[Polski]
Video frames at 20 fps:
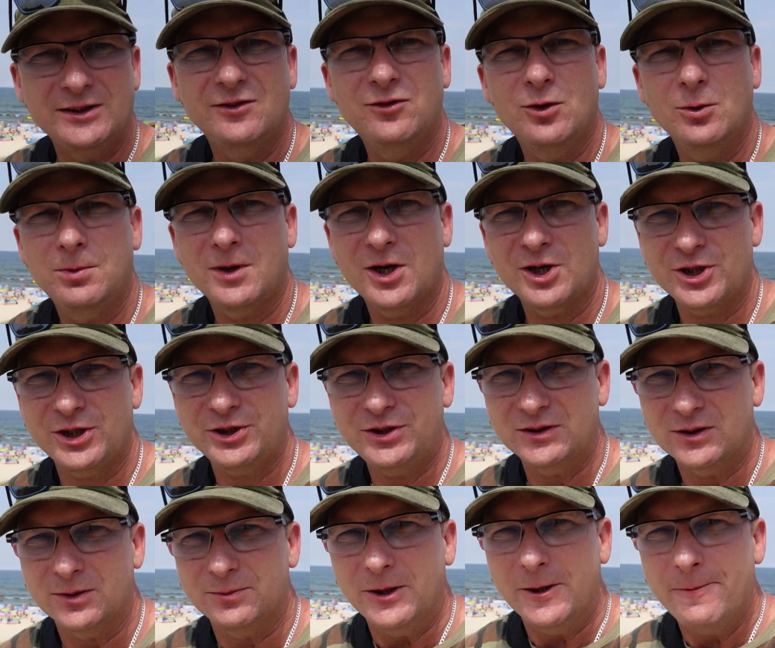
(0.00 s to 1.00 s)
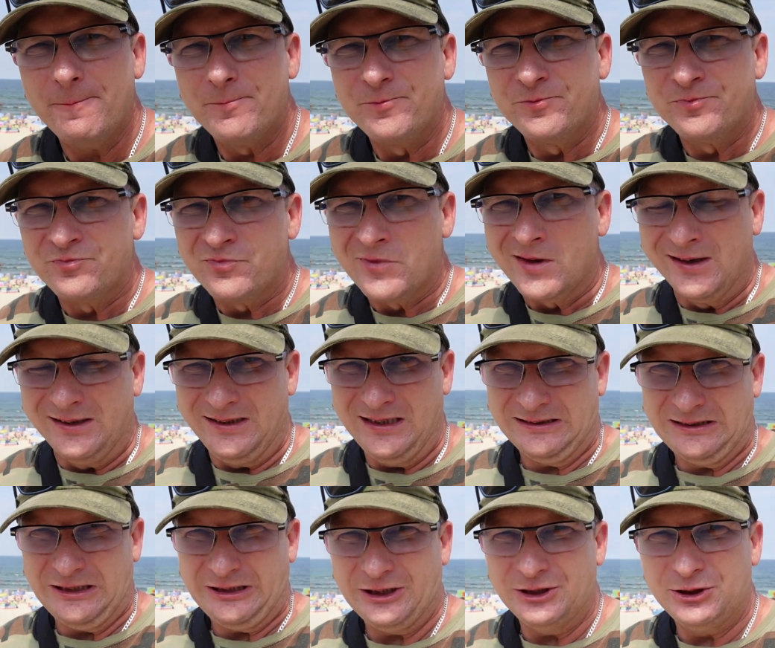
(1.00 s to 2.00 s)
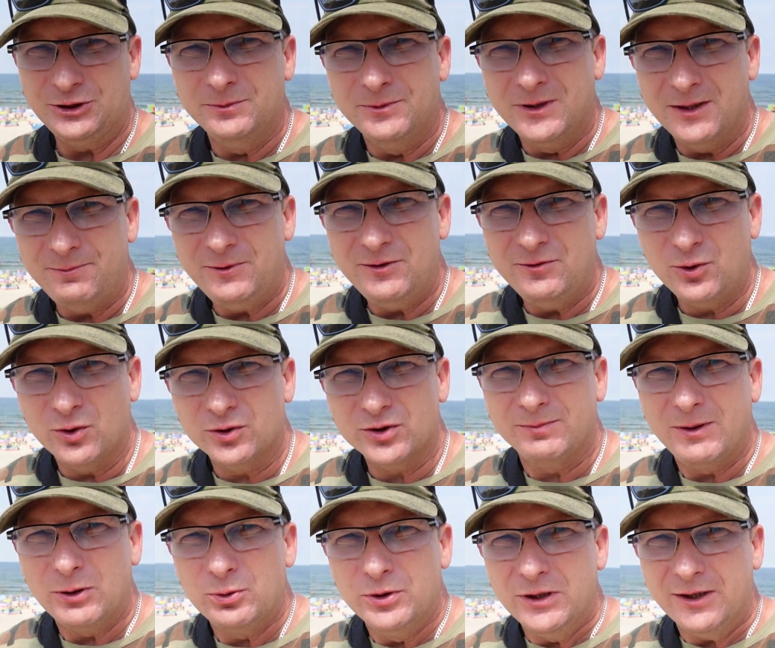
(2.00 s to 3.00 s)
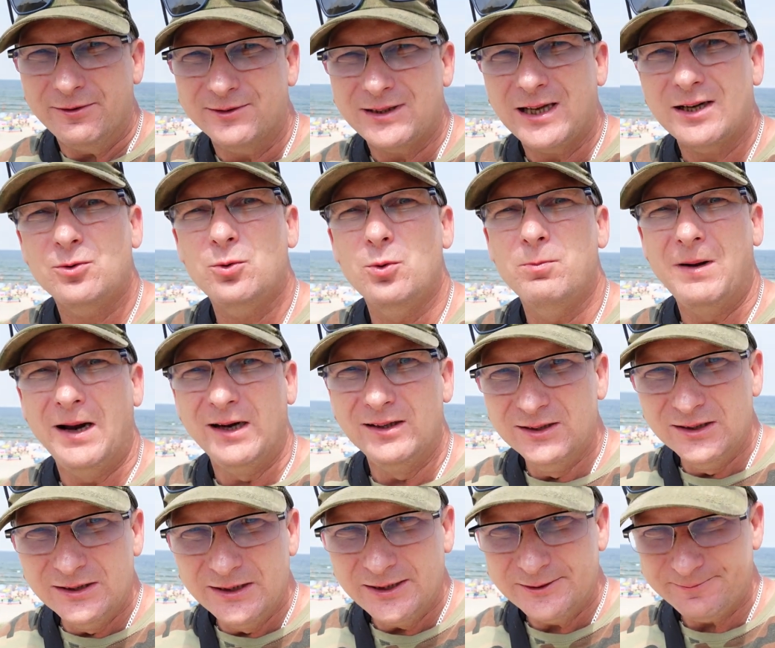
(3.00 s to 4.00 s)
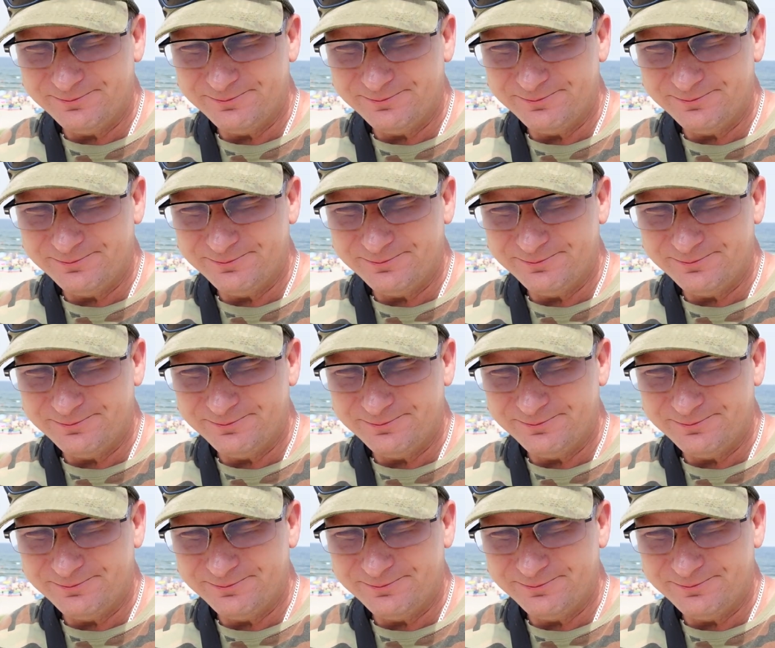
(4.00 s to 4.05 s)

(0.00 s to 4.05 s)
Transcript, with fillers: nie wyobrażacie sobie, jak takie zimne piwko smakuje w tak upalny